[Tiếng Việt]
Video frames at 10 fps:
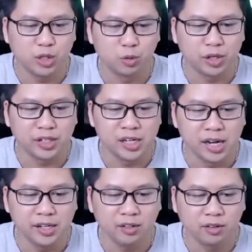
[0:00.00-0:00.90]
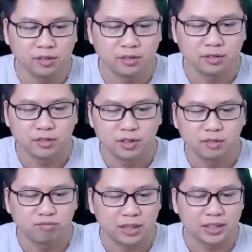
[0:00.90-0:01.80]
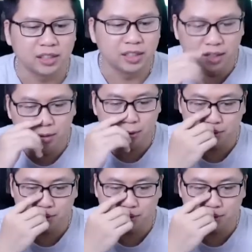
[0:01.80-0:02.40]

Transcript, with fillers: quân đến đấy Bắt tận nơi luôn